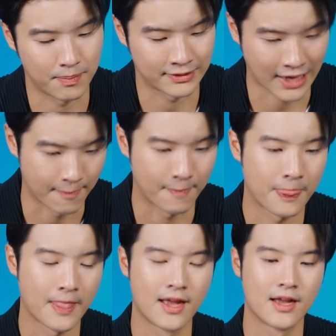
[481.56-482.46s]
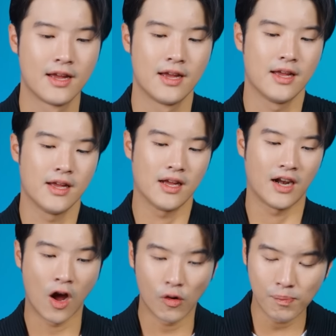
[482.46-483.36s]

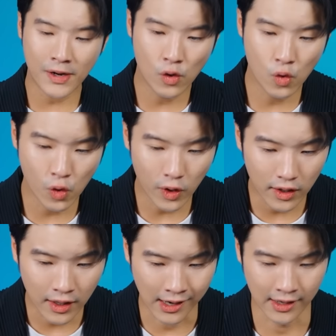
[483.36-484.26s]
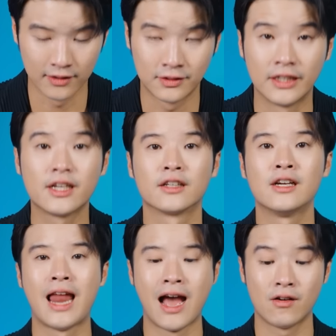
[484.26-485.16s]
24% เราไปดูสิ่งที่เกิด
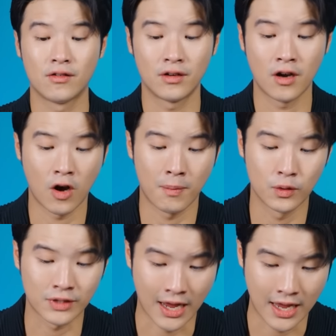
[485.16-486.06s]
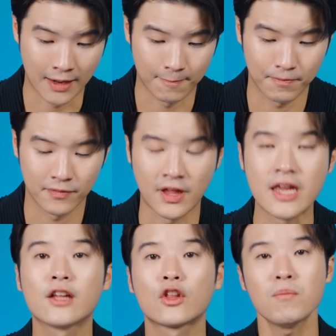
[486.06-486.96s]
ขึ้นแล้วเราลองไปดูสาเหตุ
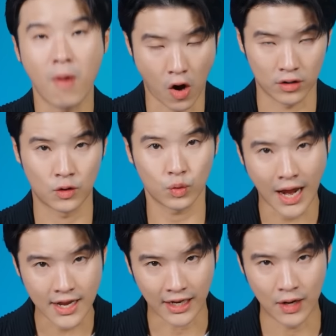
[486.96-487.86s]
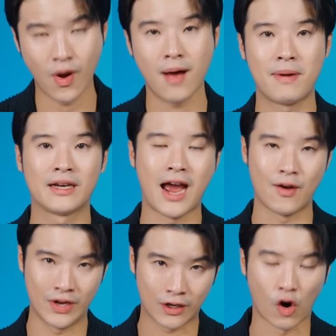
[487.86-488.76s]
ต้องบอกทุกท่านอย่างนี้ว่าเป็นการ
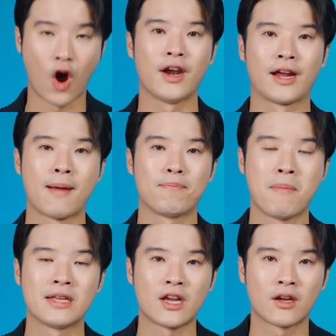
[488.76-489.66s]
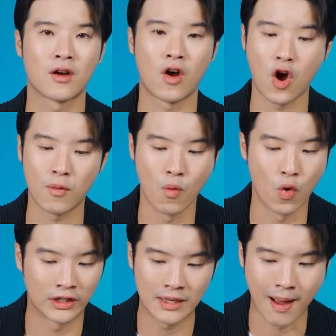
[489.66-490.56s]
วิเคราะห์นะครับไม่ใช่ข้อมู
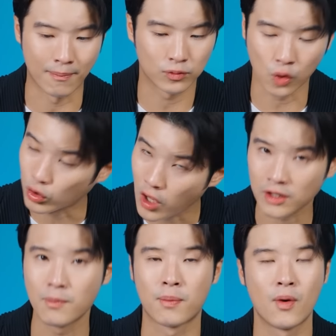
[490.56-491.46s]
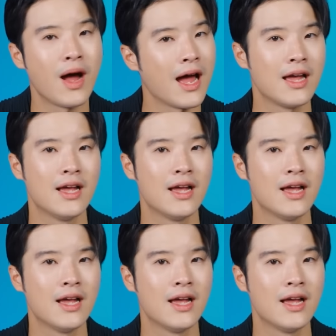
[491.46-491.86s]
ลที่แบบถูกต้องทั้งหมดเพราะว่า